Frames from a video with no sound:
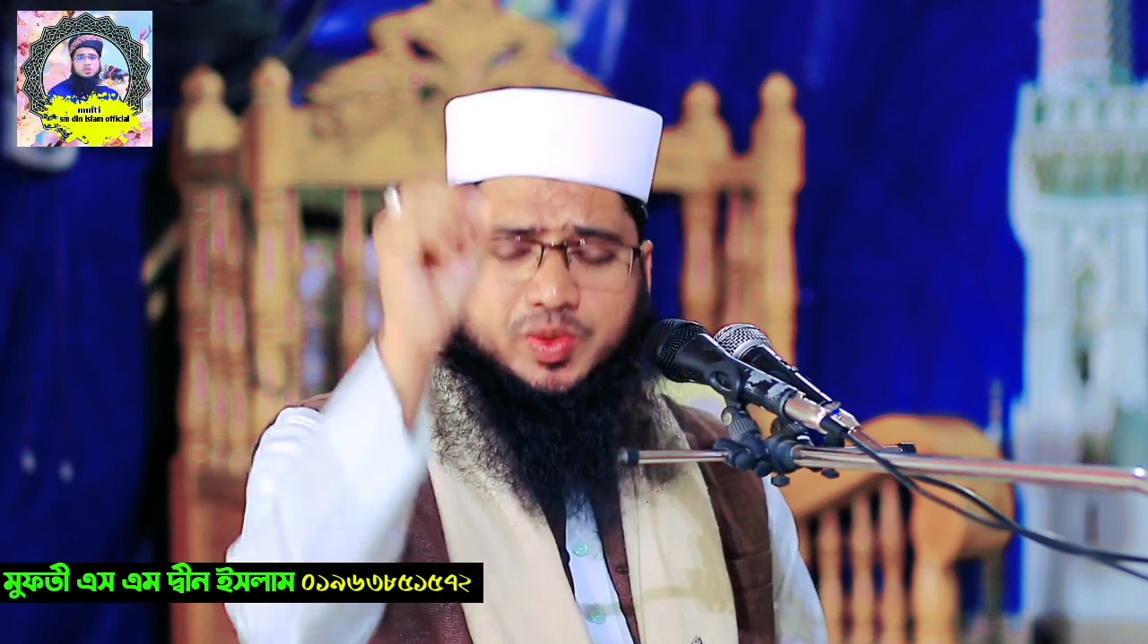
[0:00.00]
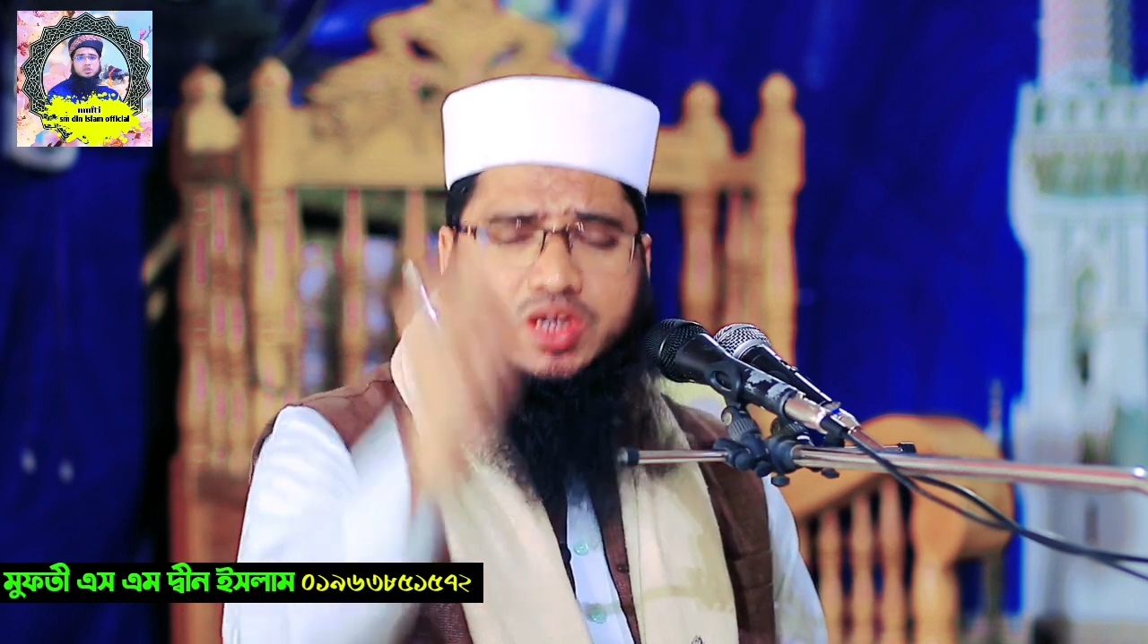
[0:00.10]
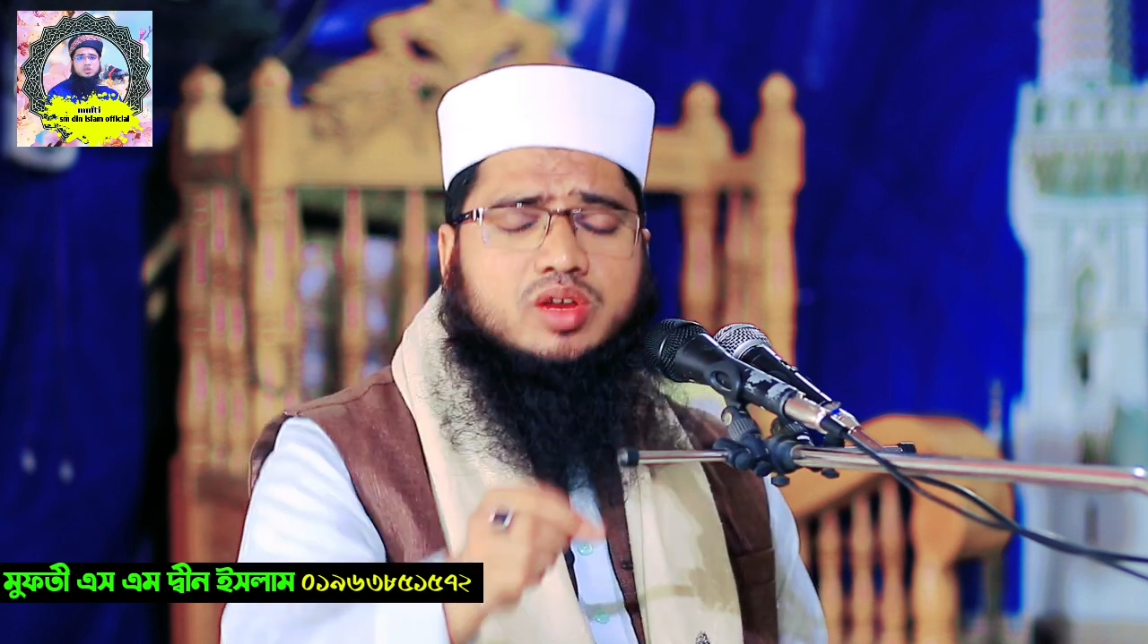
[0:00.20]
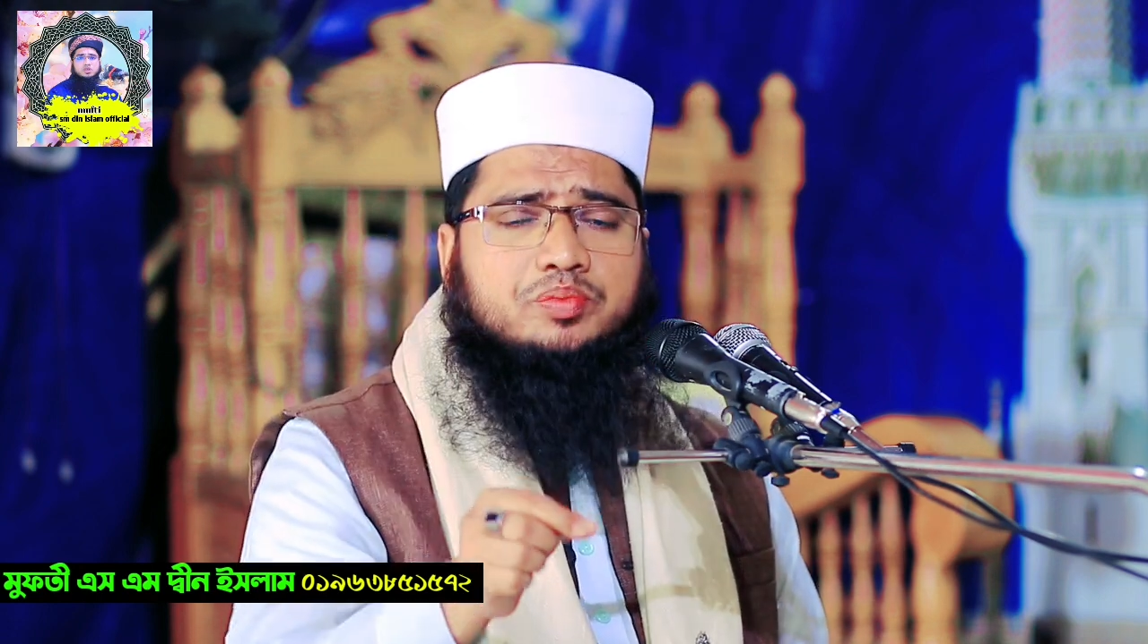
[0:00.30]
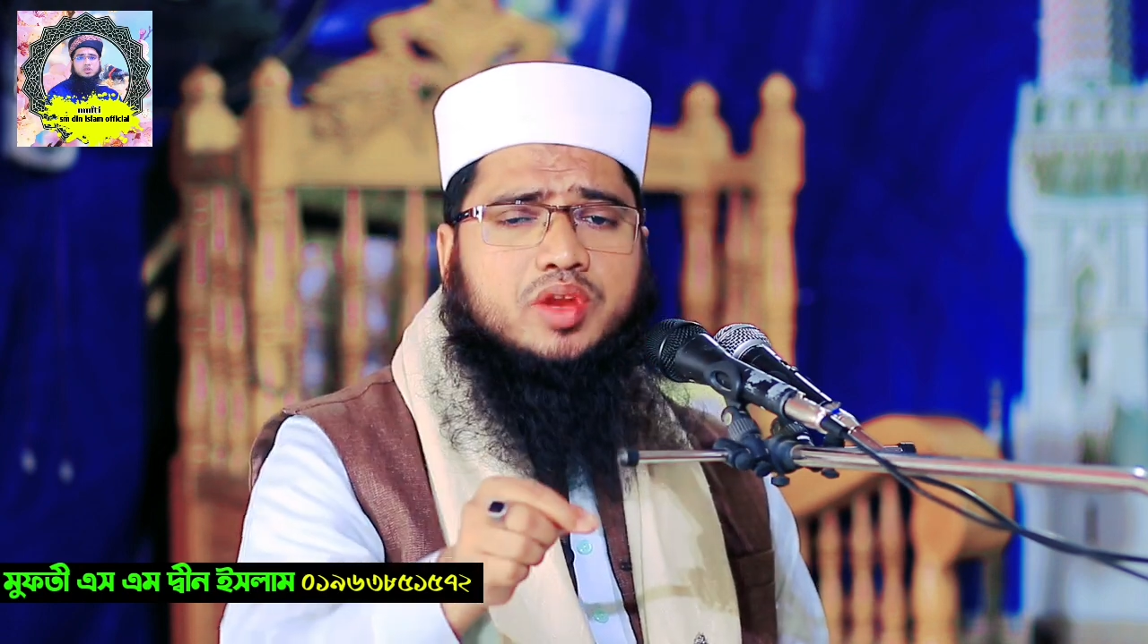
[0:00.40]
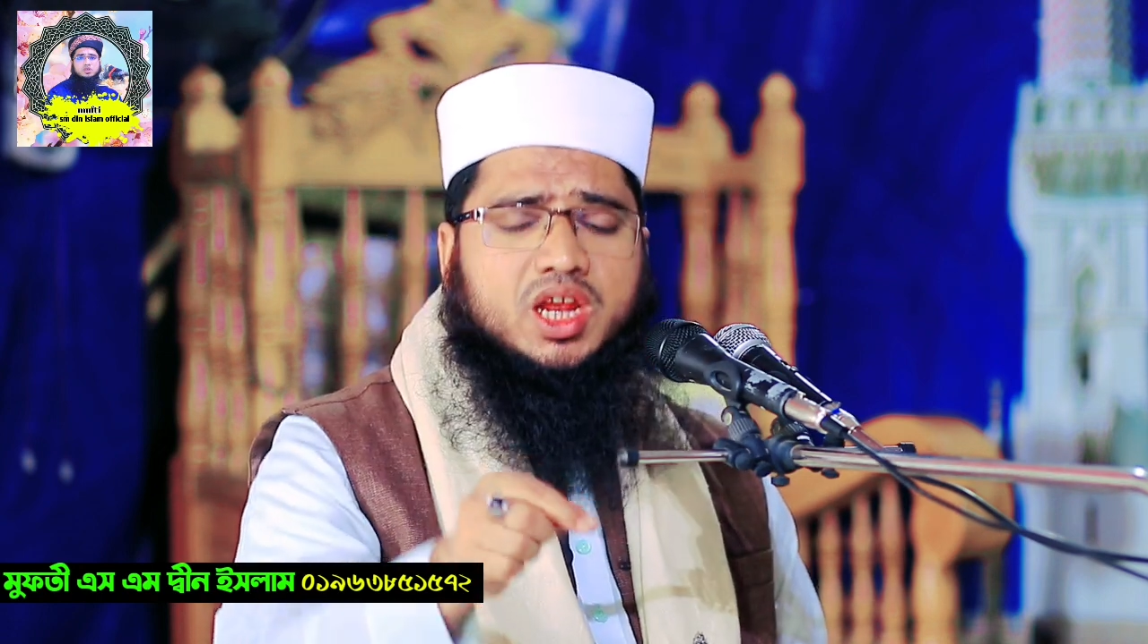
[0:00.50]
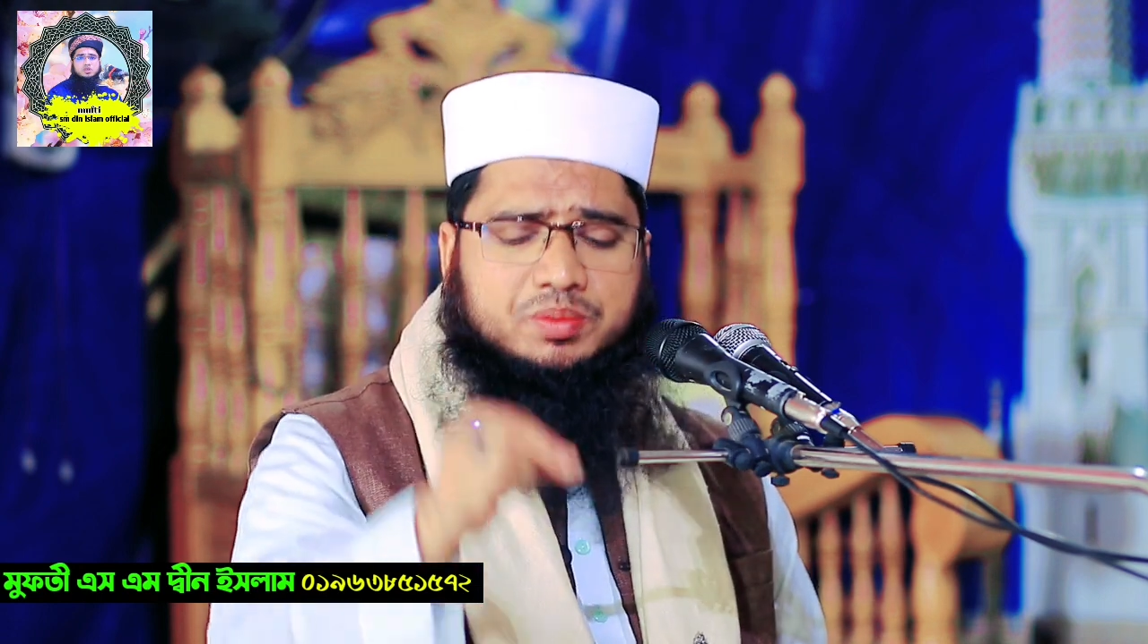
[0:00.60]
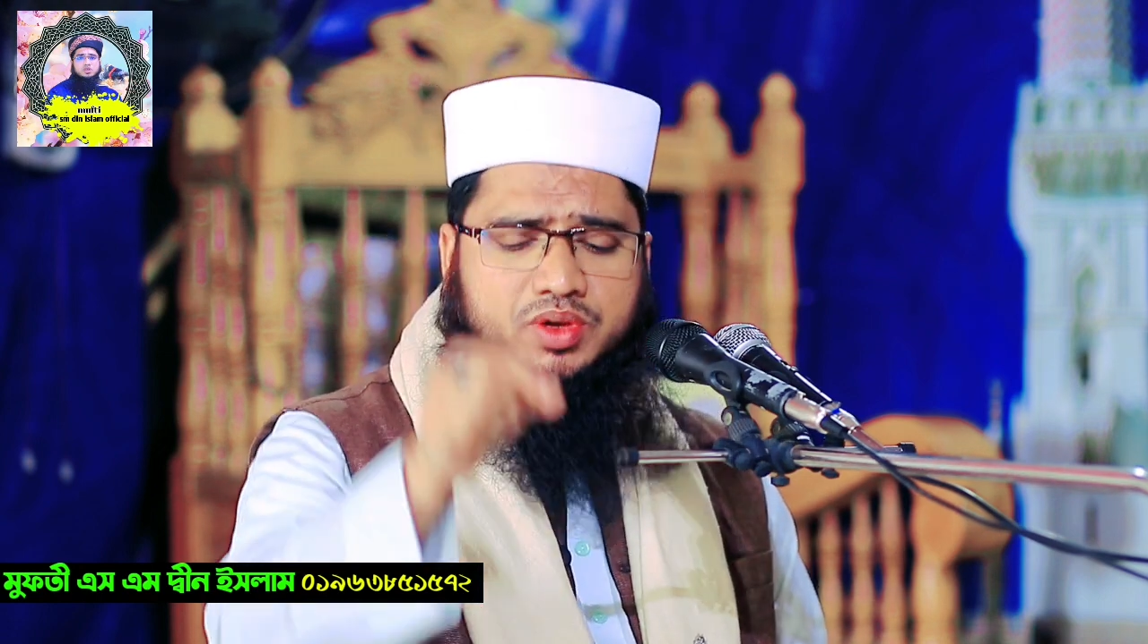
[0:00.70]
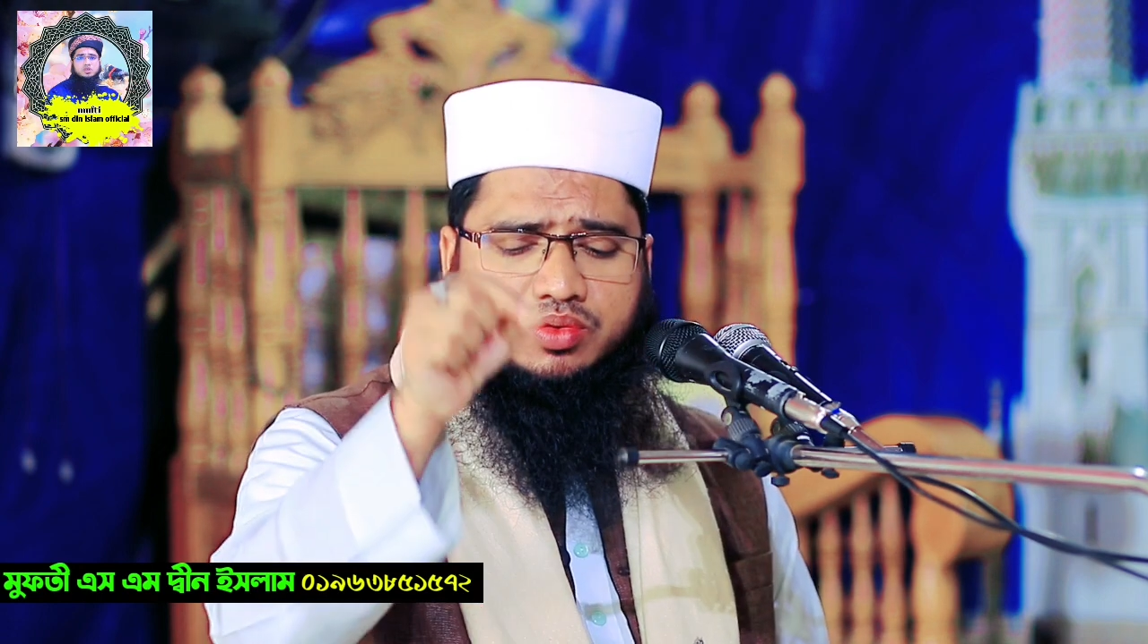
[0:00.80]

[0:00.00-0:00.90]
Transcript: পাকরবুল আলমিন